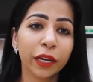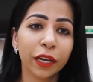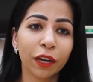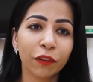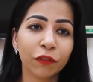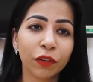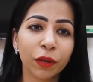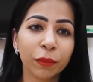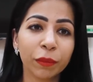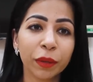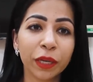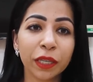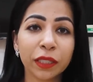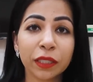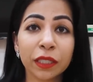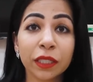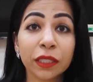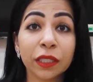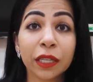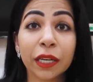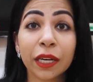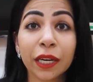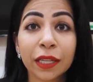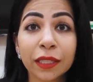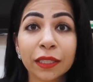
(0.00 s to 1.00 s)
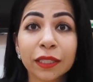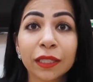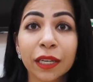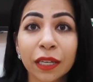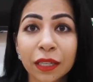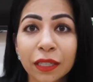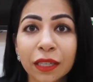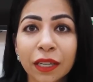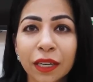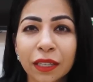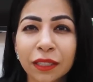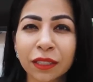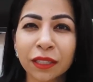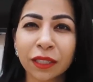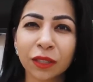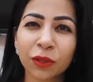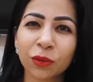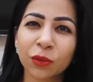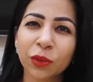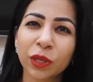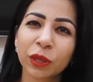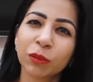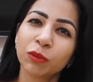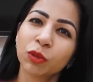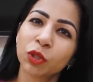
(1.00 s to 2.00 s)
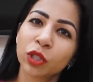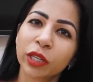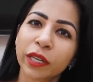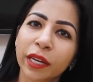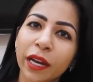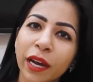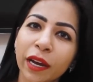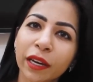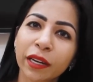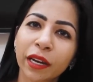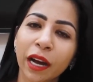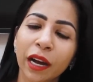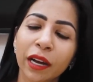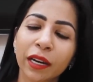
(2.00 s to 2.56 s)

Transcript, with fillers: या फिर मैं किसी से कंसल्ट कर सकूँ कि मुझे क्या